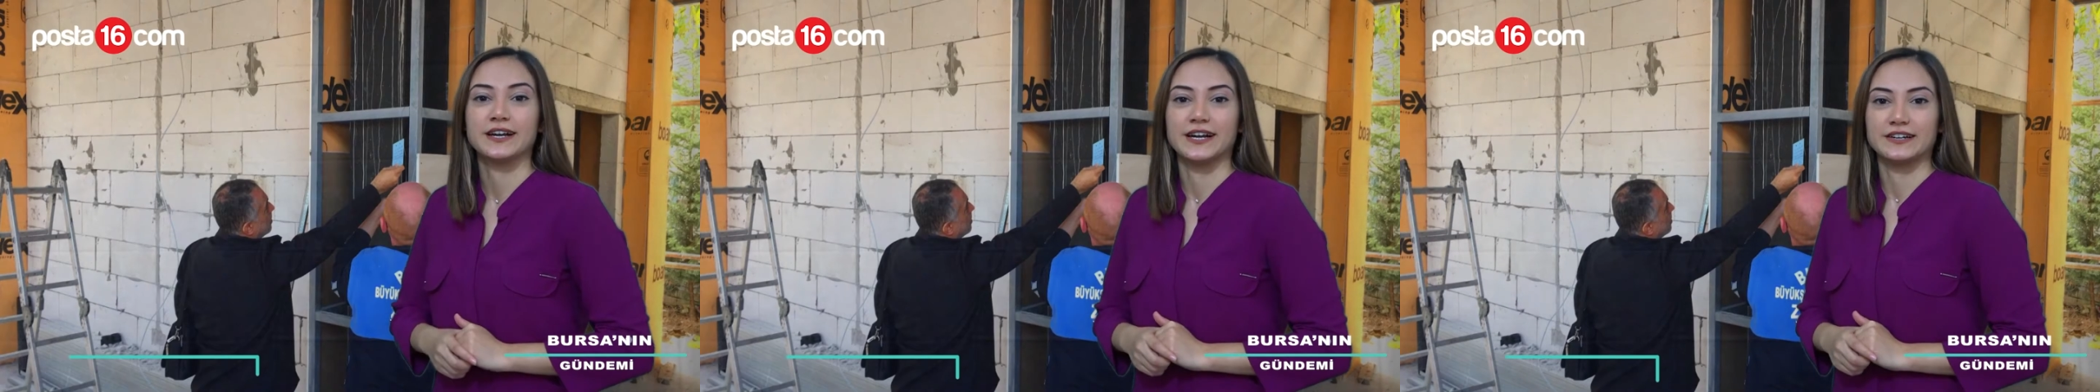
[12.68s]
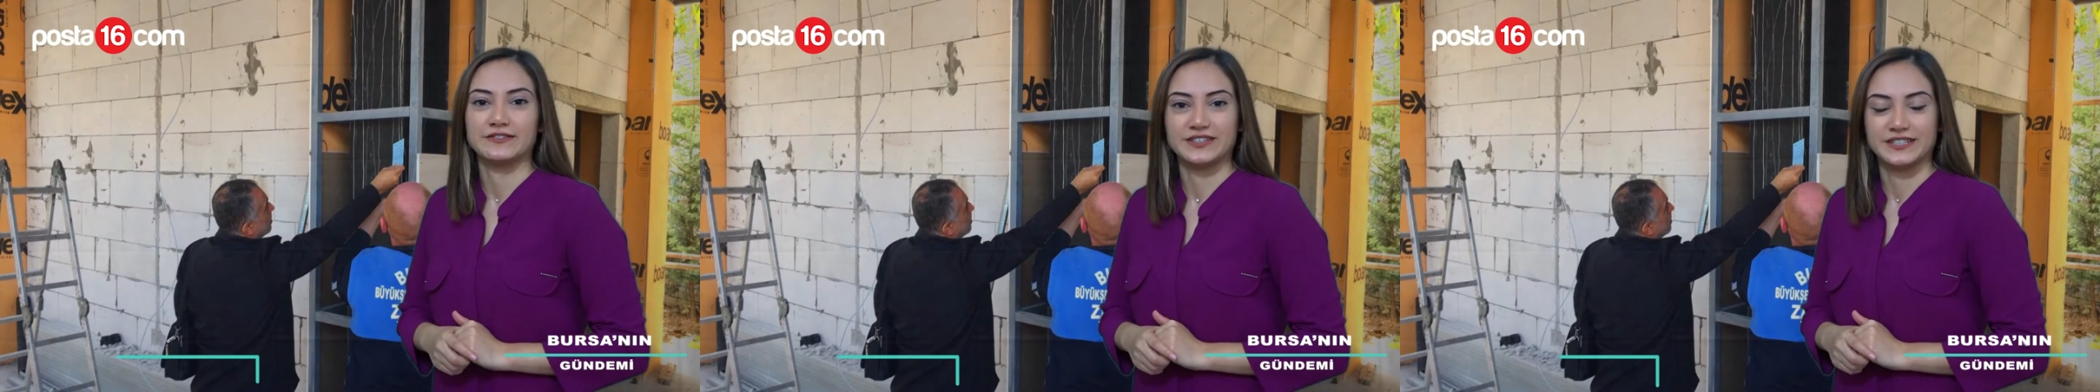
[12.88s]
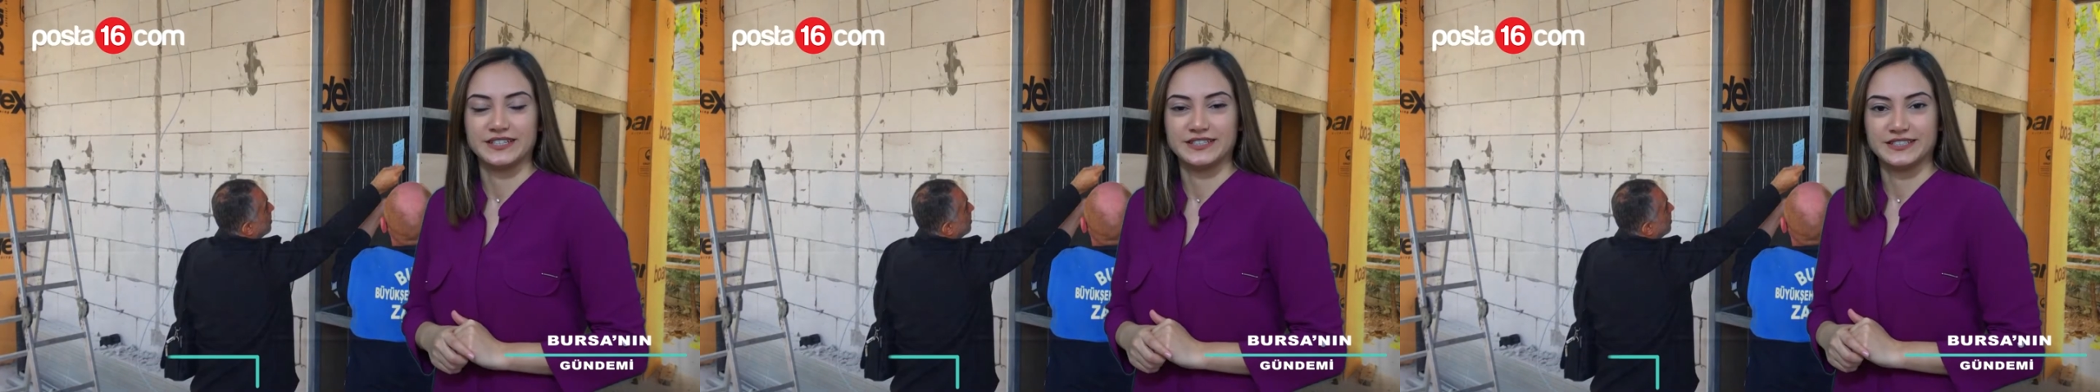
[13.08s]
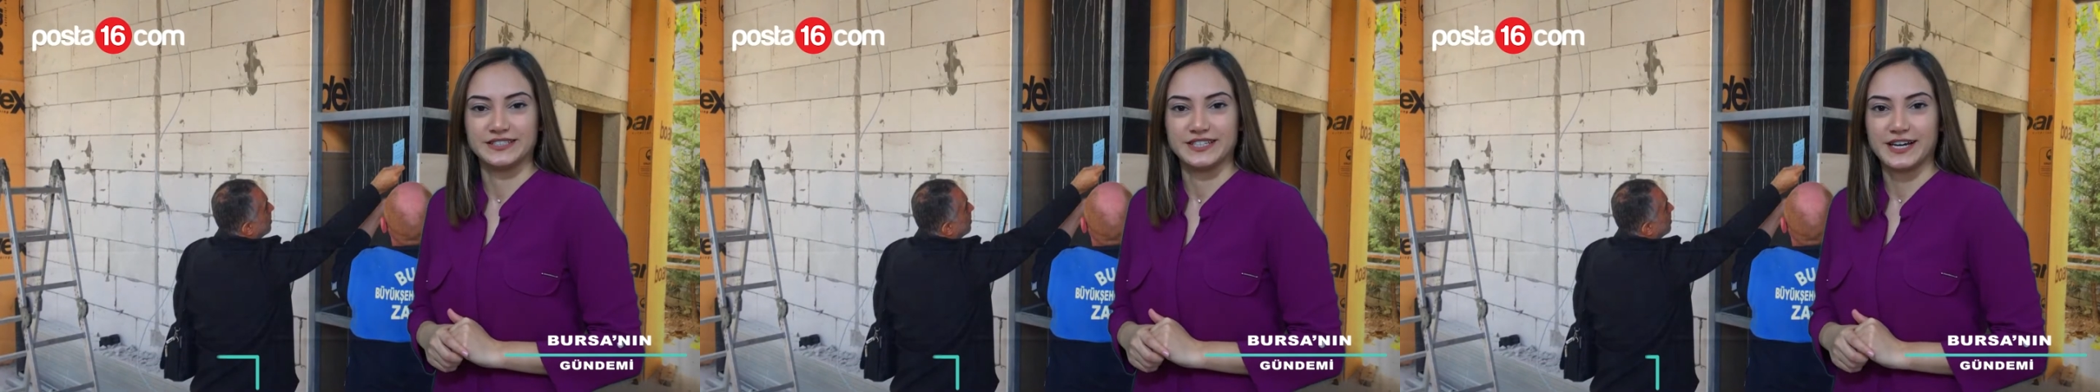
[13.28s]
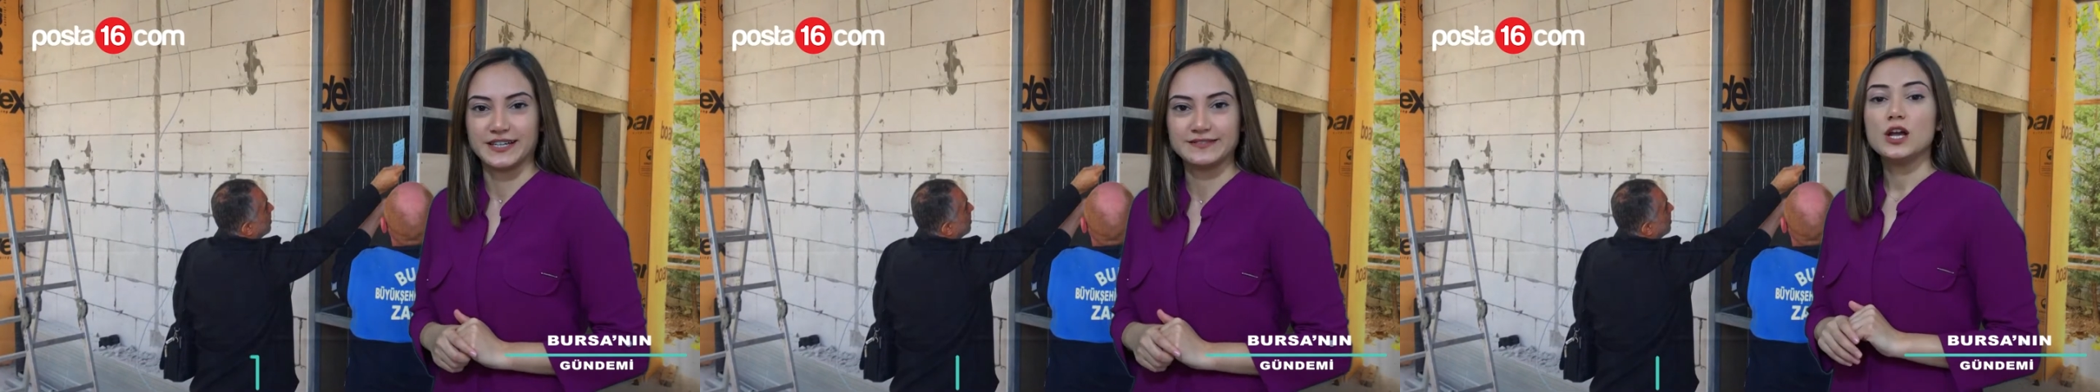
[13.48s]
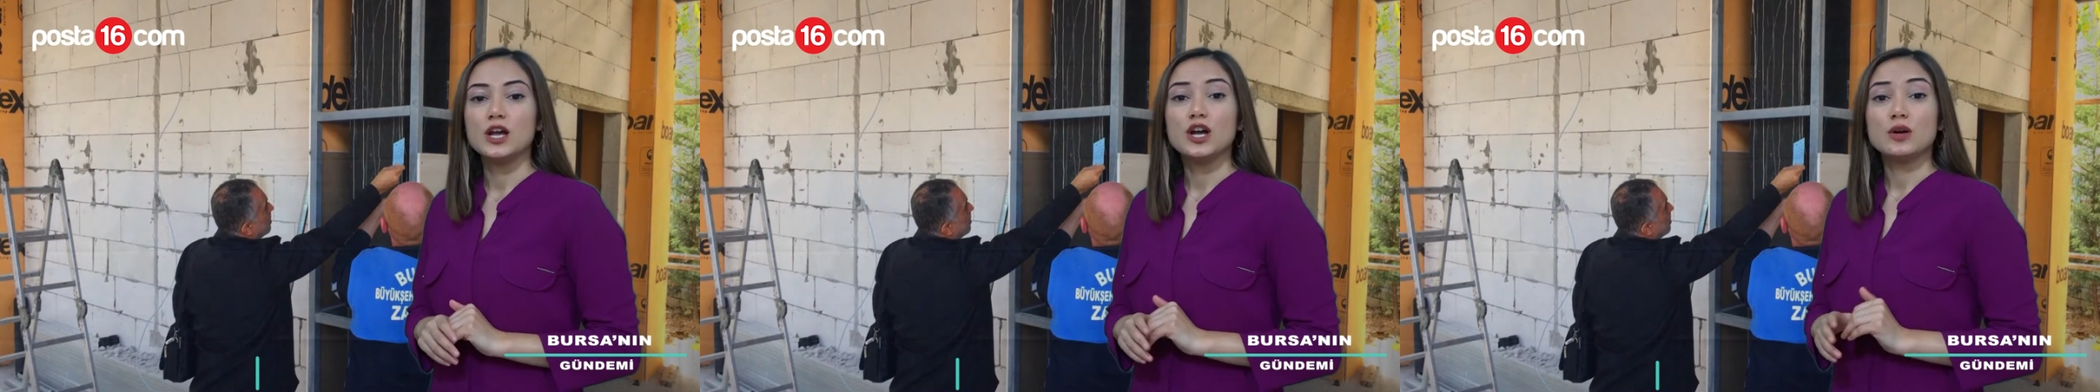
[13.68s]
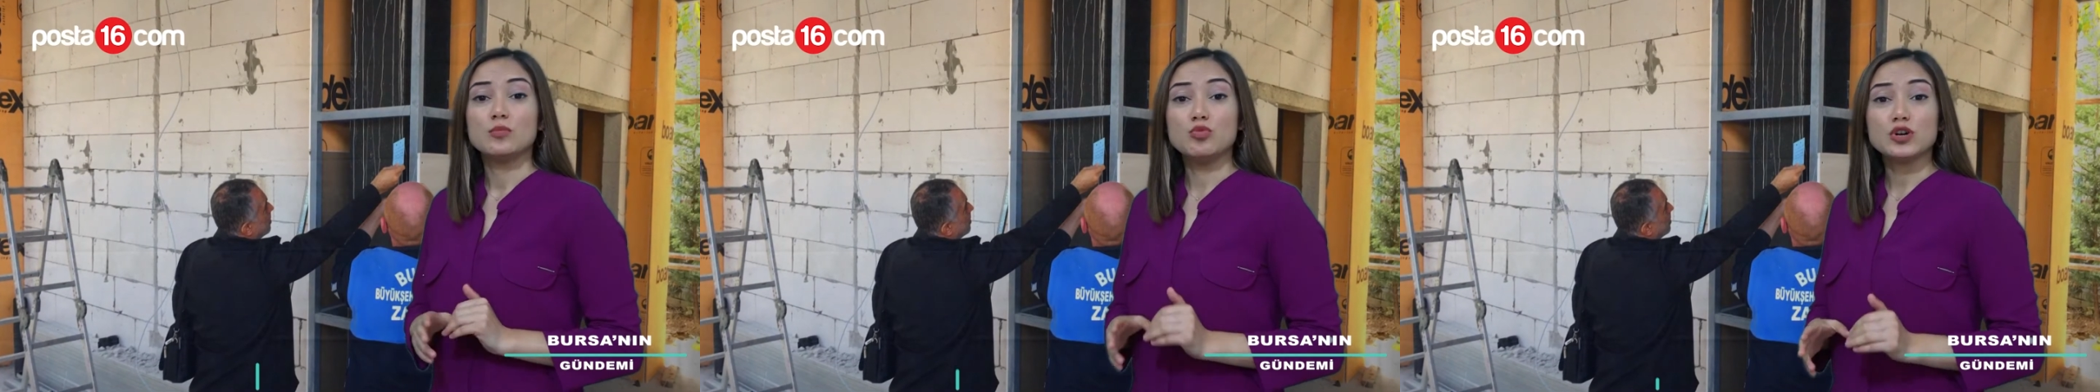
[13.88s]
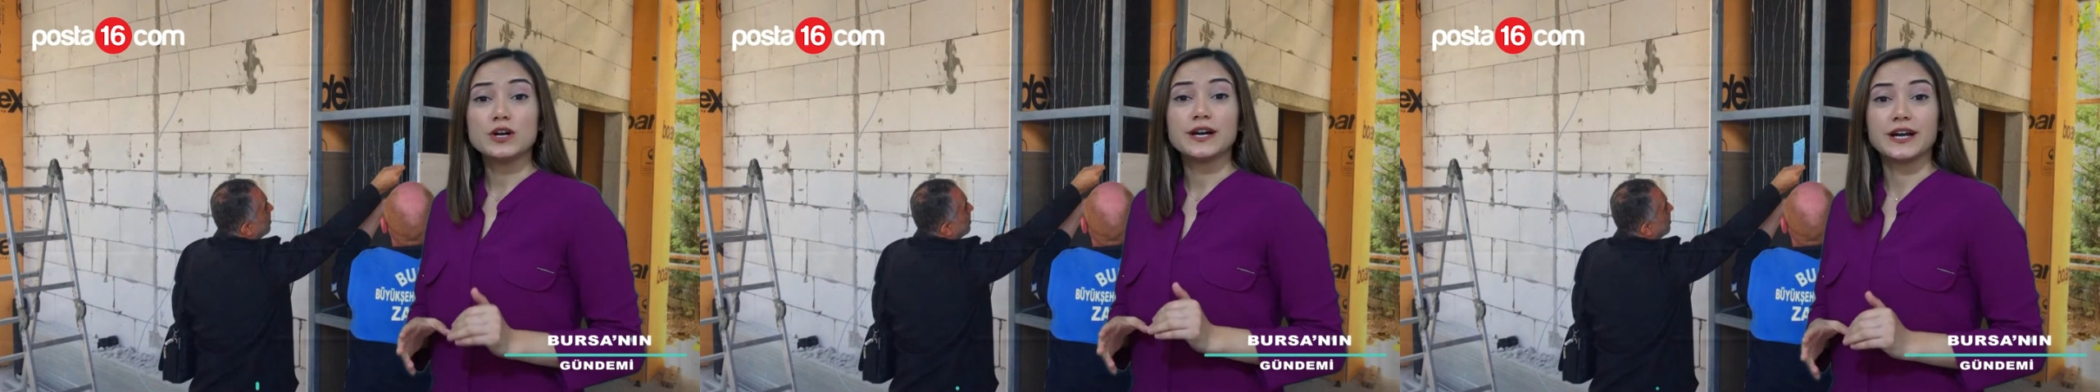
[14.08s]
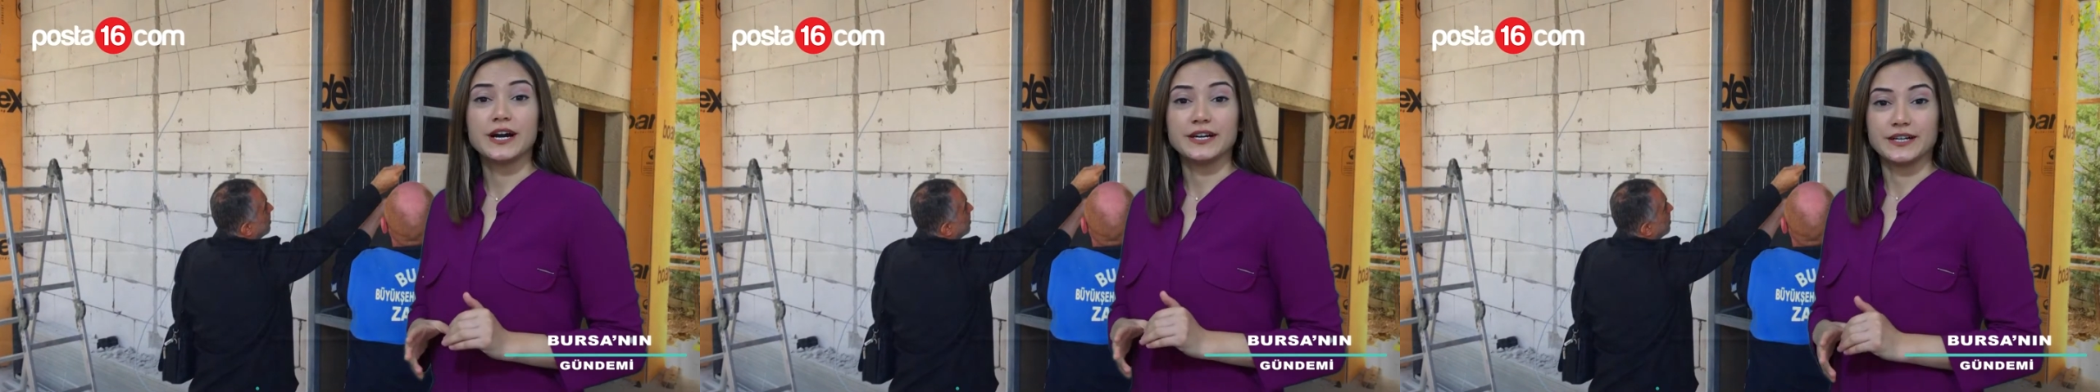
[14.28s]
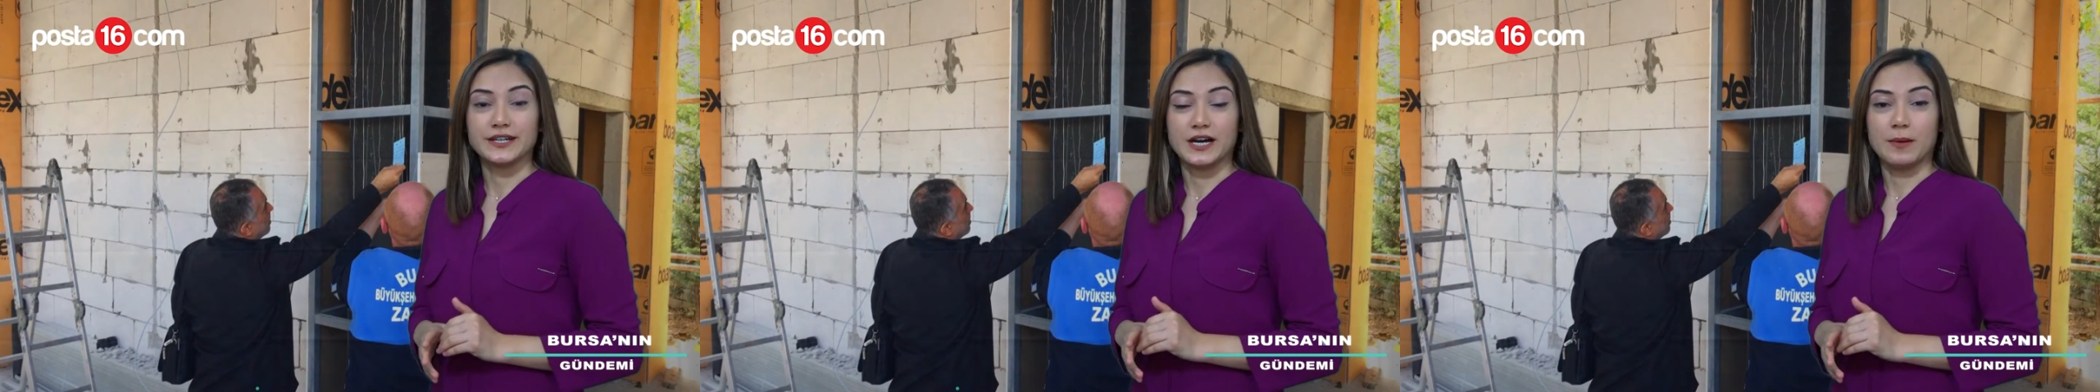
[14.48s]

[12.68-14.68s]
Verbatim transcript: karar verilirken, bu karara